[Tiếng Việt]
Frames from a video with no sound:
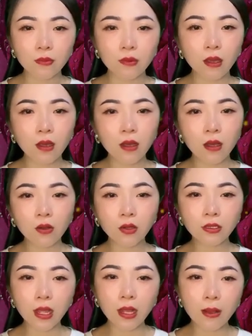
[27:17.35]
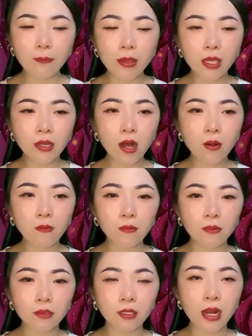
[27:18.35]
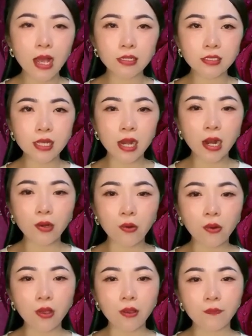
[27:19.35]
Tớ có thể gặp Minh không? tớ đang trên Hà Nội.